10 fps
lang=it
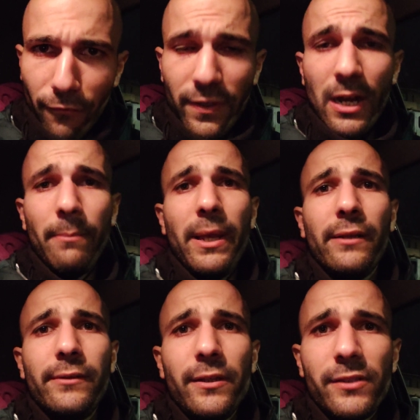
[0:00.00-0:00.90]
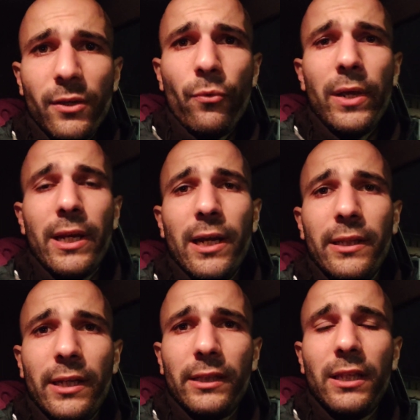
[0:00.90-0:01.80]
finalmente seguire
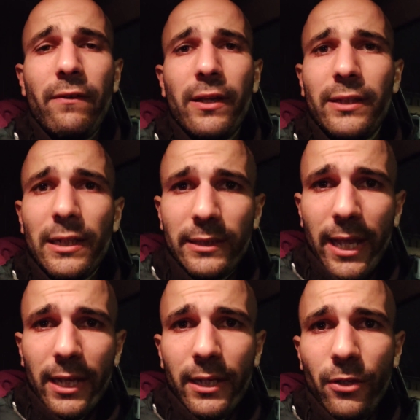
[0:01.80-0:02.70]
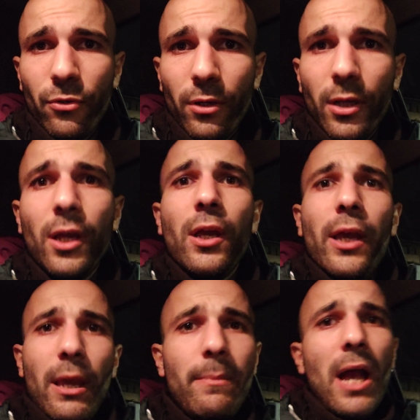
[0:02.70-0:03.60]
le direttive del tecnico
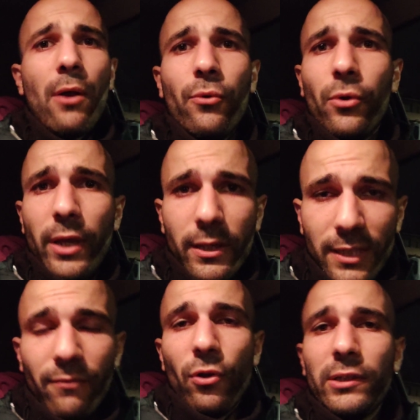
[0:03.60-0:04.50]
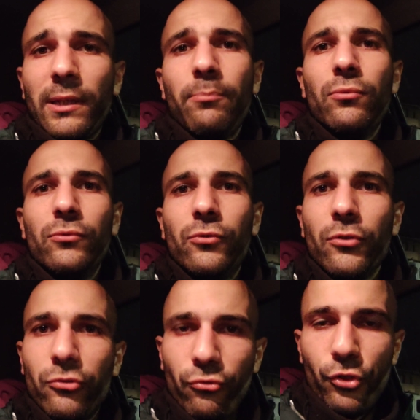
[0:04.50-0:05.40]
e mi auguro che stavolta appunto
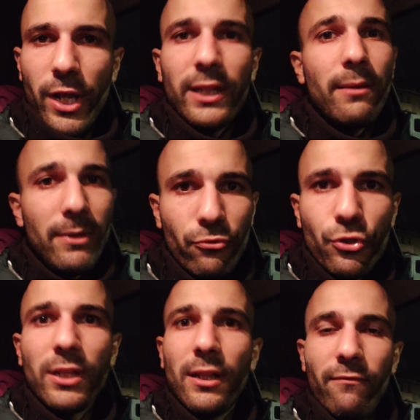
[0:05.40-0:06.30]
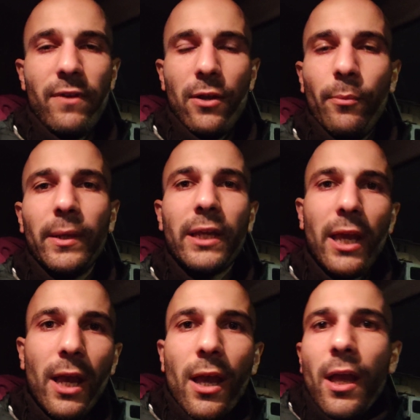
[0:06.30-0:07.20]
succeda, ma succeda davvero,
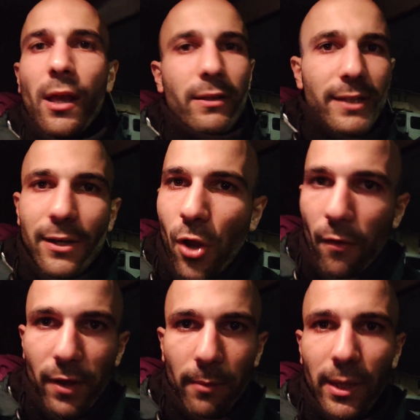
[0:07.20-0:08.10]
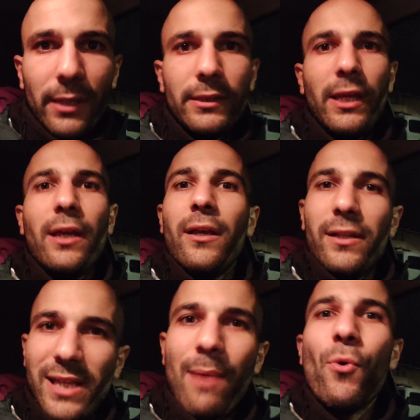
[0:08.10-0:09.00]
perché se no veramente
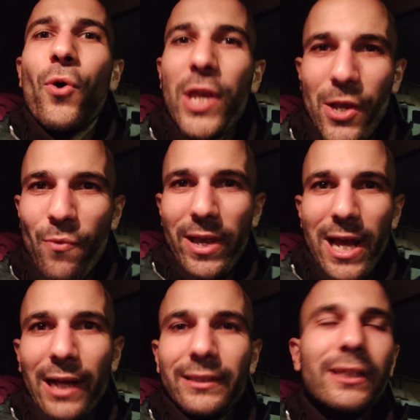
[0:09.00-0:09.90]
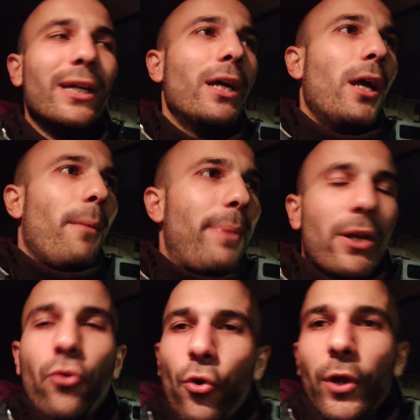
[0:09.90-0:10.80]
siamo inguaiati.
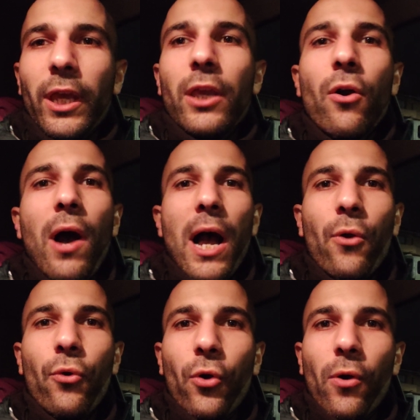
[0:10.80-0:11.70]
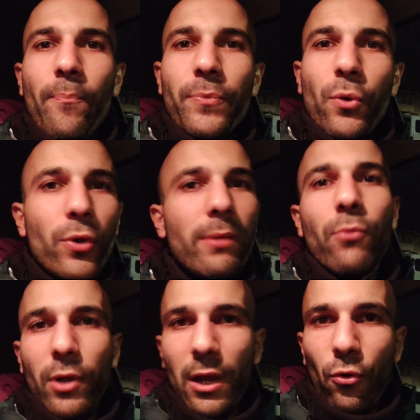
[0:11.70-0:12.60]
Per cui io auguro un in
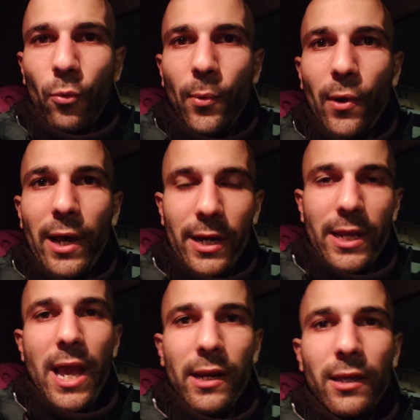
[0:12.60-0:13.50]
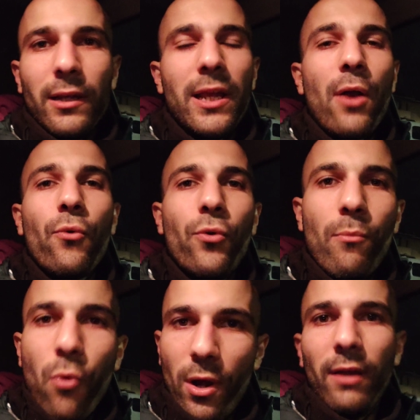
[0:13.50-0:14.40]
bocca al lupo a Ranieri, gli auguro
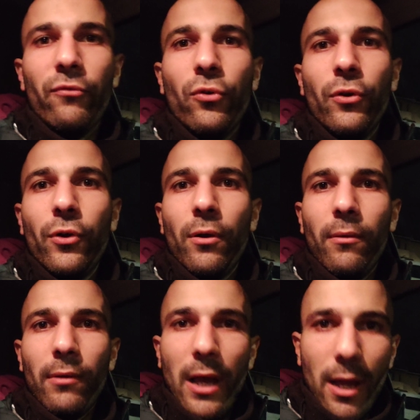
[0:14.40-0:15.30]
un buon lavoro.